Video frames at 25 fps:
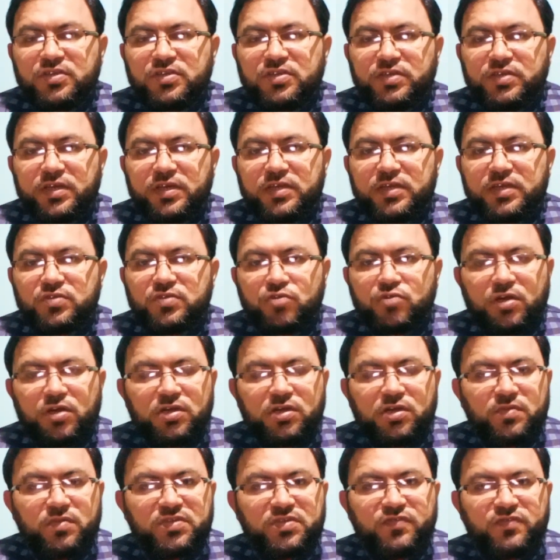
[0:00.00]
ये जो
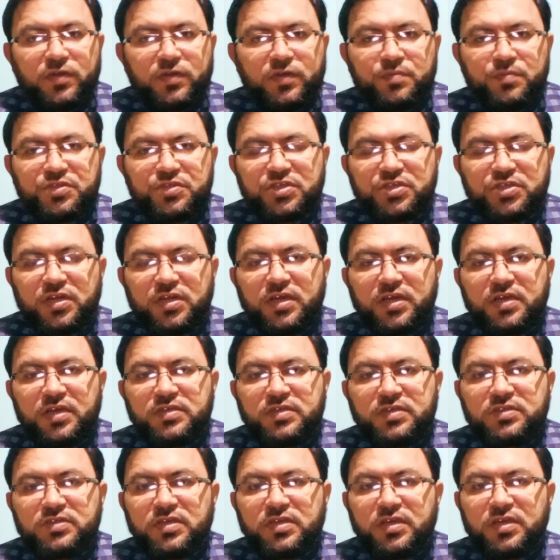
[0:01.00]
अर्टिमिस वन मिशन है
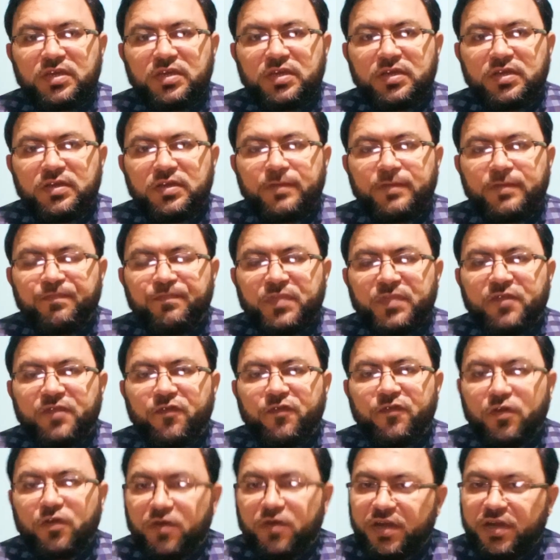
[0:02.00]
ये
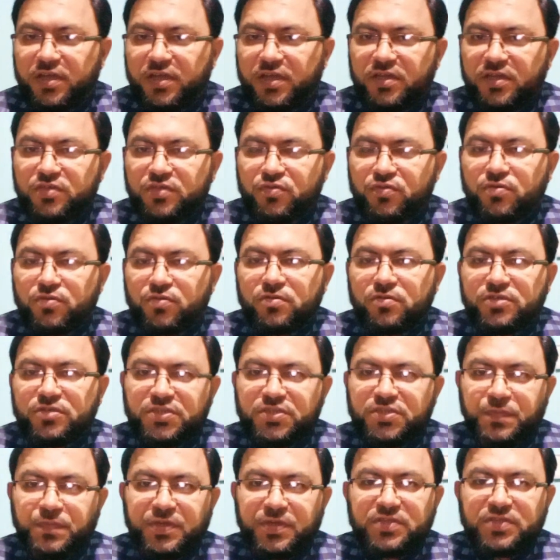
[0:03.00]
फ्लोरिडा के जो
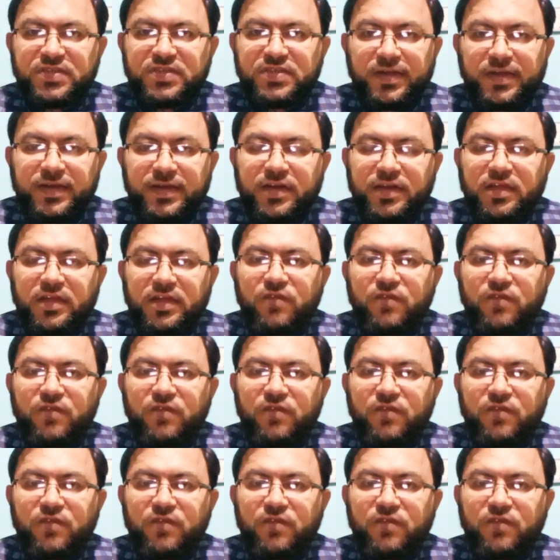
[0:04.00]
स्पेस सेंटर है